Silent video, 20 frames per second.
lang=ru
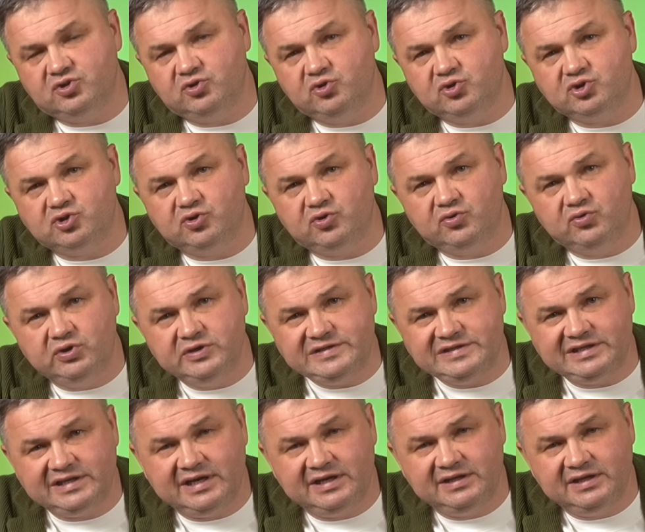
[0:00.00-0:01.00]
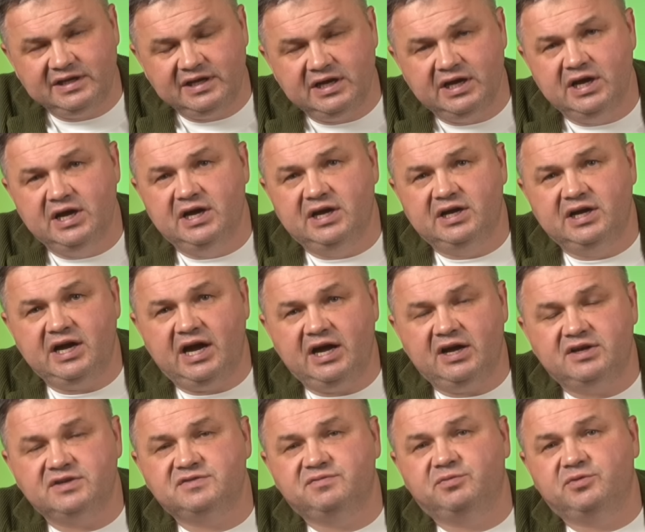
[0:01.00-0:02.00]
Но, с другой стороны,
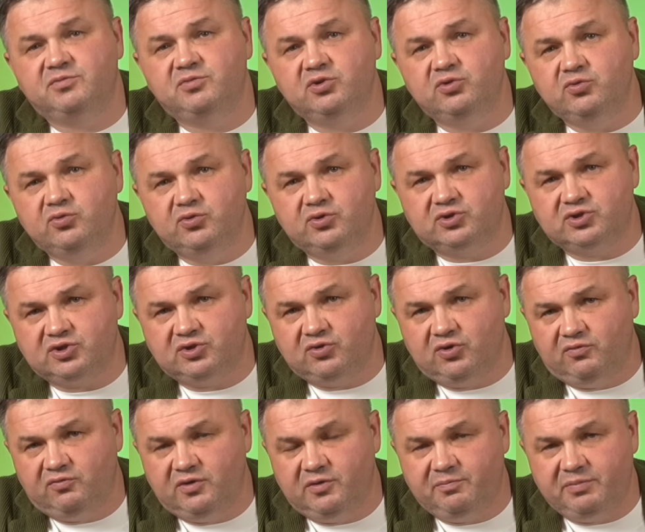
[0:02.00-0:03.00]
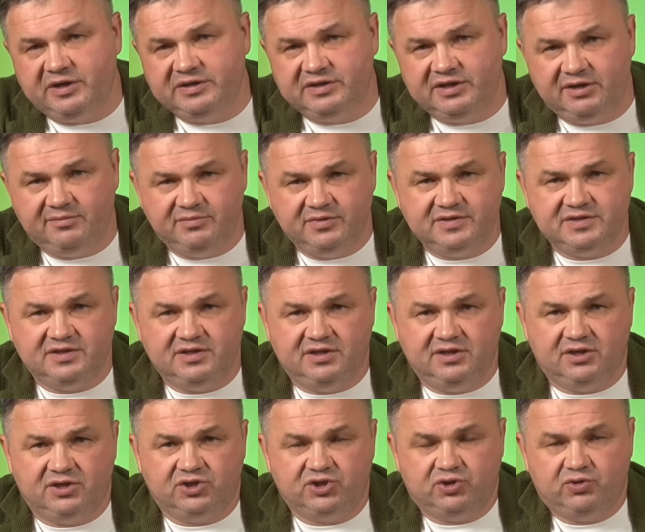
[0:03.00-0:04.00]
как сформируются новые
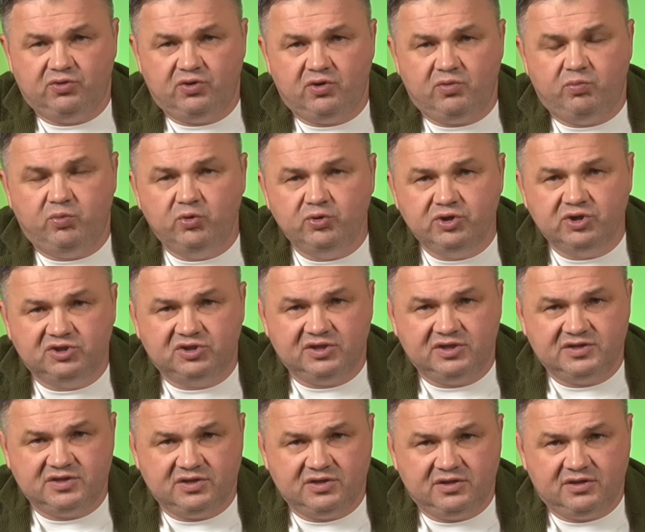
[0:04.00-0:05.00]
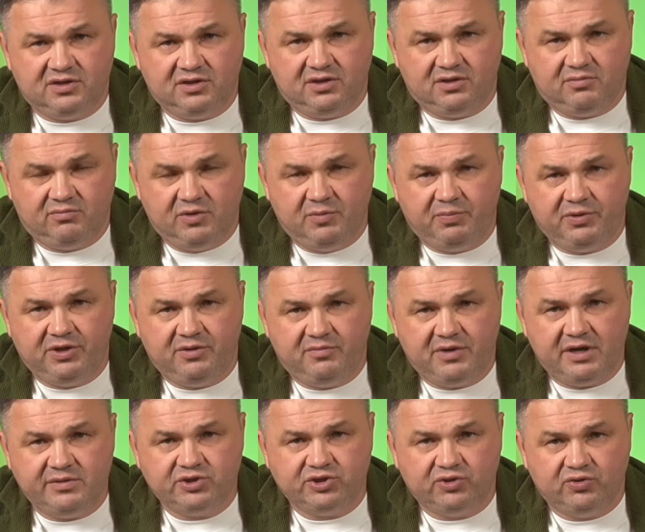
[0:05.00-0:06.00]
потребности, что будет, если э, мы
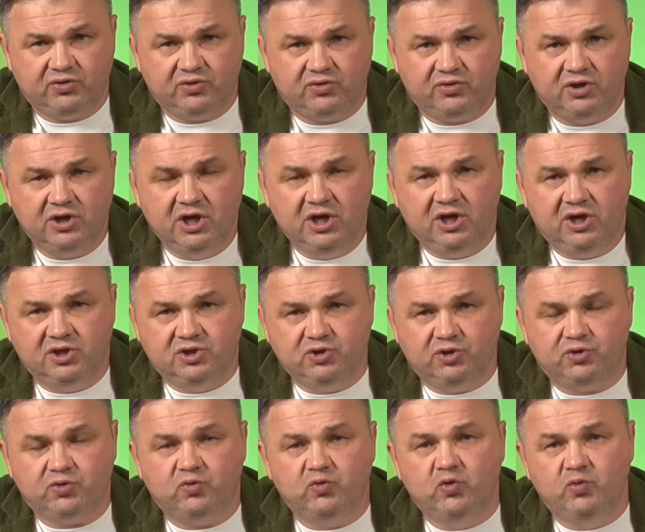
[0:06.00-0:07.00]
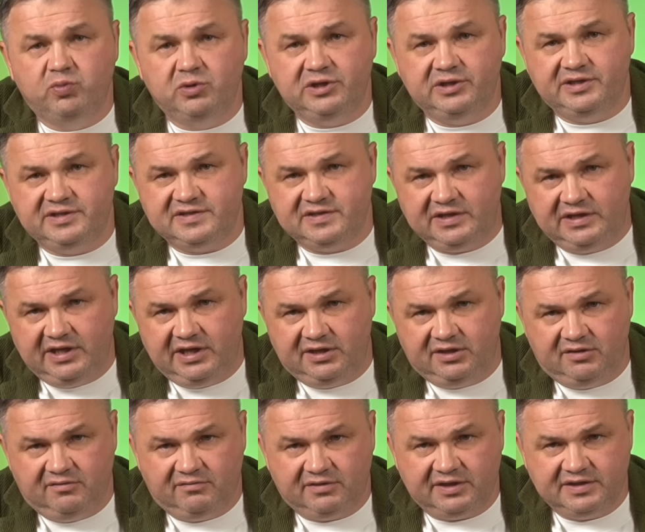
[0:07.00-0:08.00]
понимаем, что идет убыль
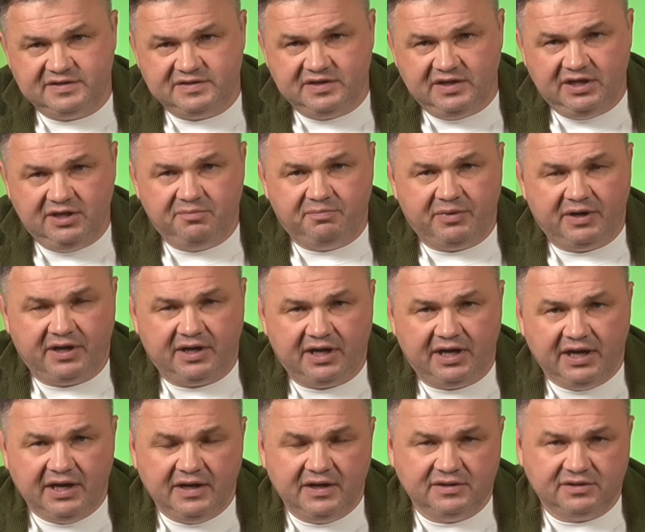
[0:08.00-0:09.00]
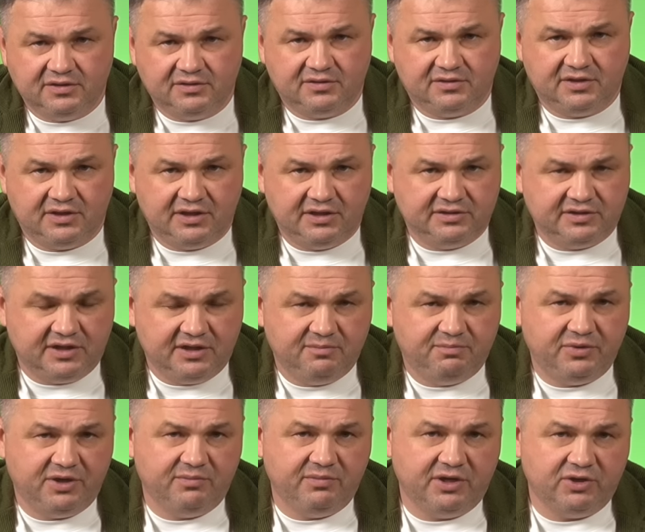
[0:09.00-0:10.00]
населения в России, пока этот а, тренд
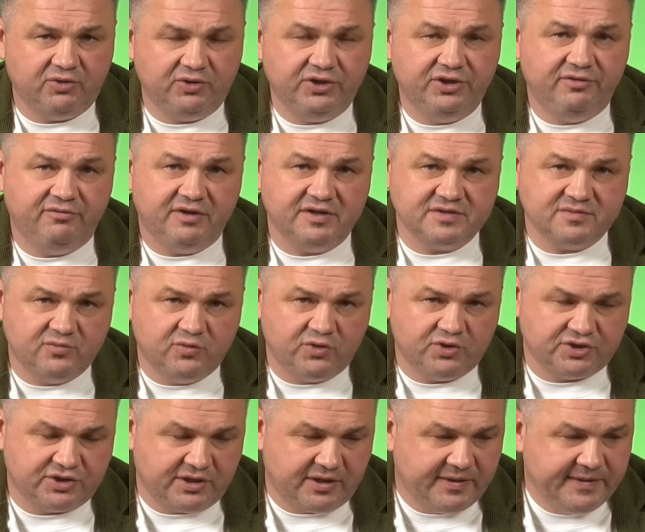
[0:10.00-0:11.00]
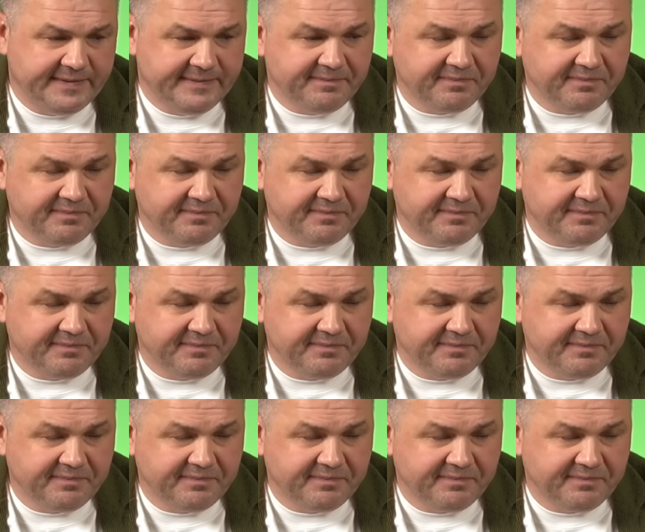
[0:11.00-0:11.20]
перебороть невозможно.